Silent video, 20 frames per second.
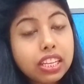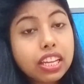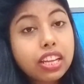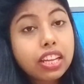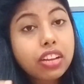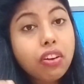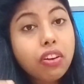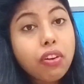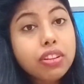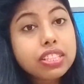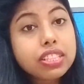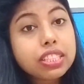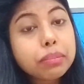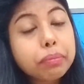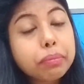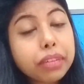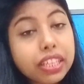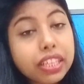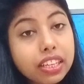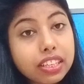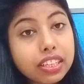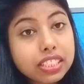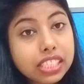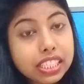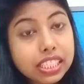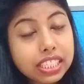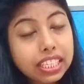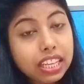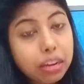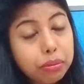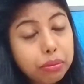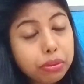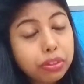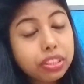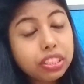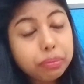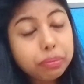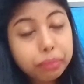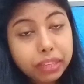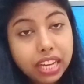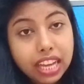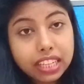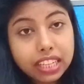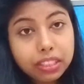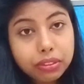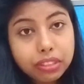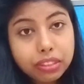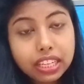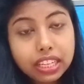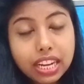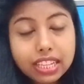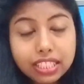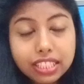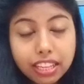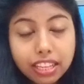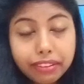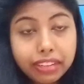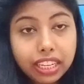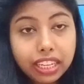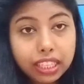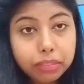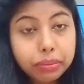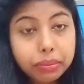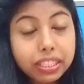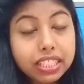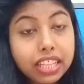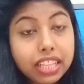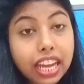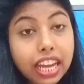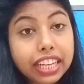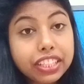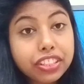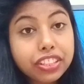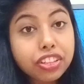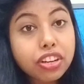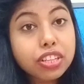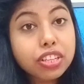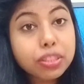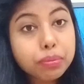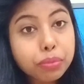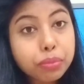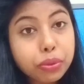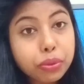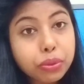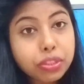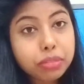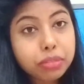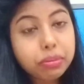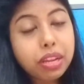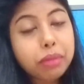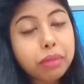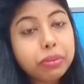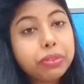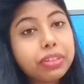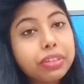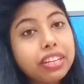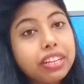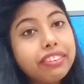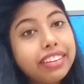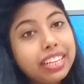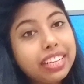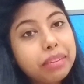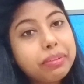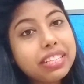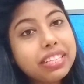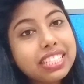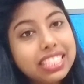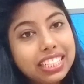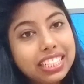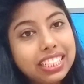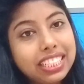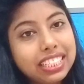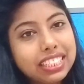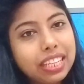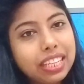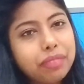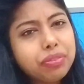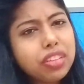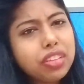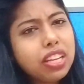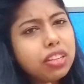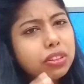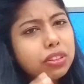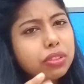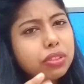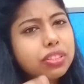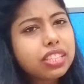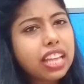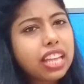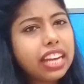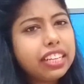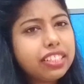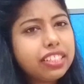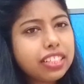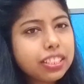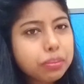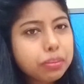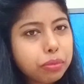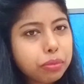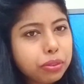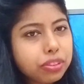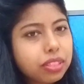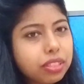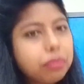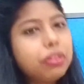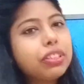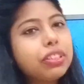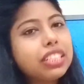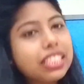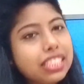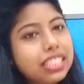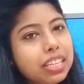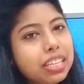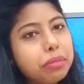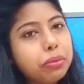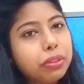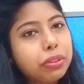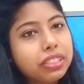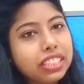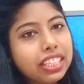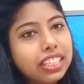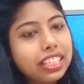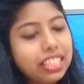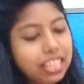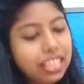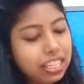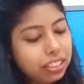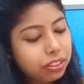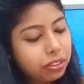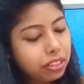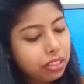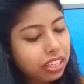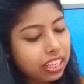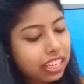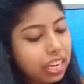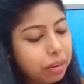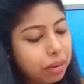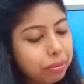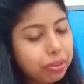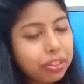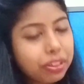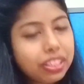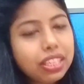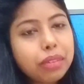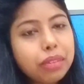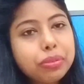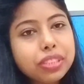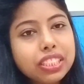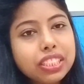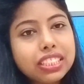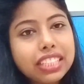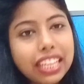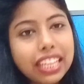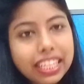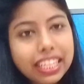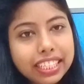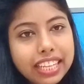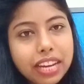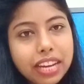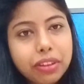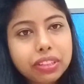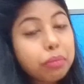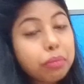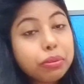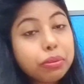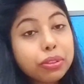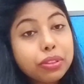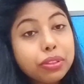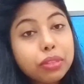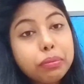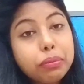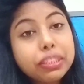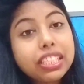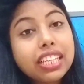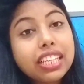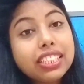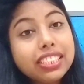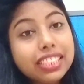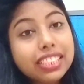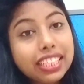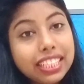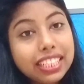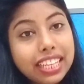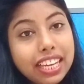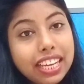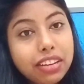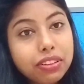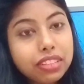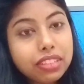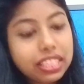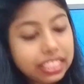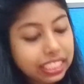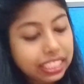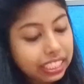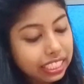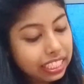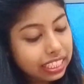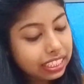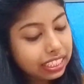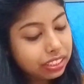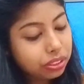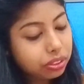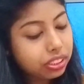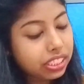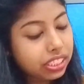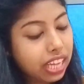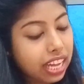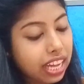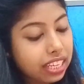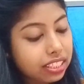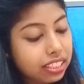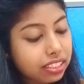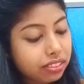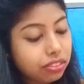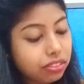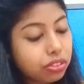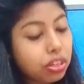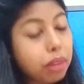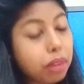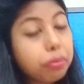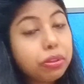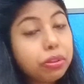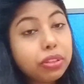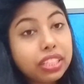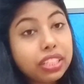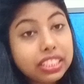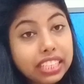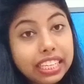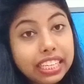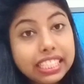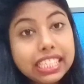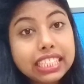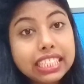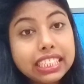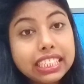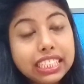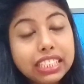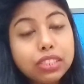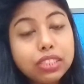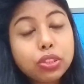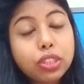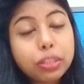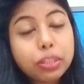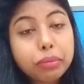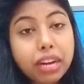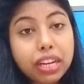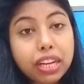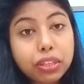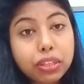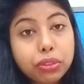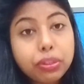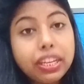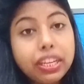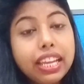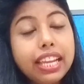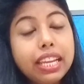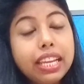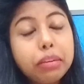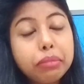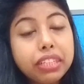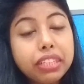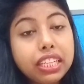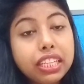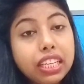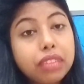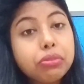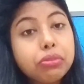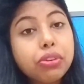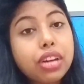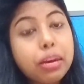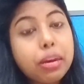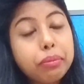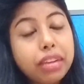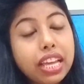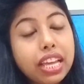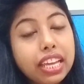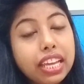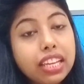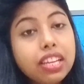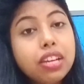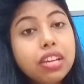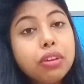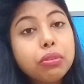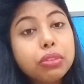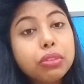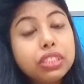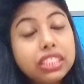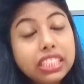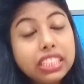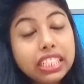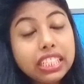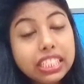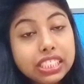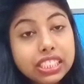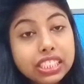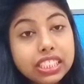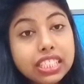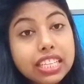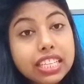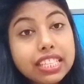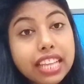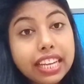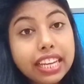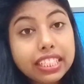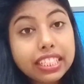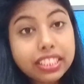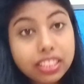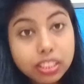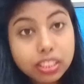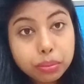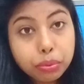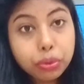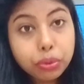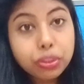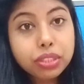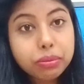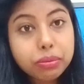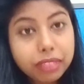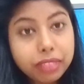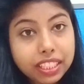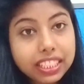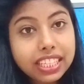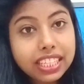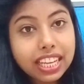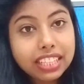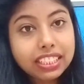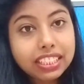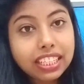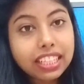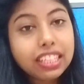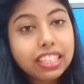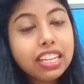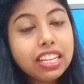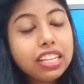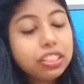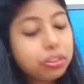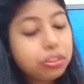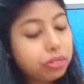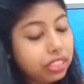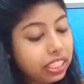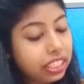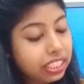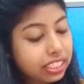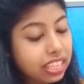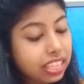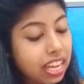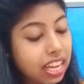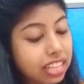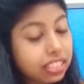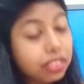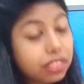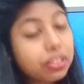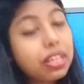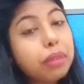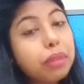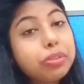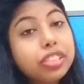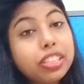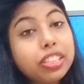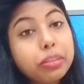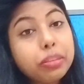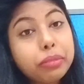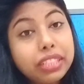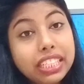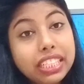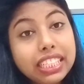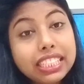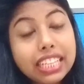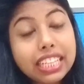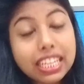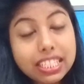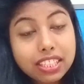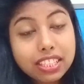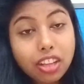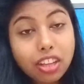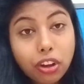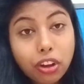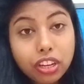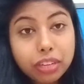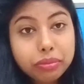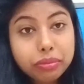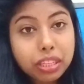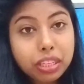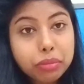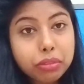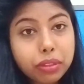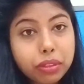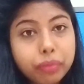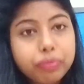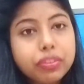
कौन से प्रोडक्ट जैसे कि आप लोगों ने पढ़ाई होगा क्लास सेवन एट में साइट्रस फ्रूट्स में आप लोगों का विटामिन सी रहता है तो साइट्रस फ्रूट्स हम लोग किसे बोलते हैं तो अगर आप लोगों ने ऑप्शन देख लिया होगा तो आप लोगों को पता चल गया होगा कि ये जो चार जो आप लोगों ने देख लिया तीन जो टमाटो है लेमन है वो अमला है वो तीन चीज़ें साइट्रस फ्रूट्स में ही आते हैं तो ये इसका आंसर होगा ऑप्शन नंबर डी दैट इज़ द ऑल ऑफ द अबव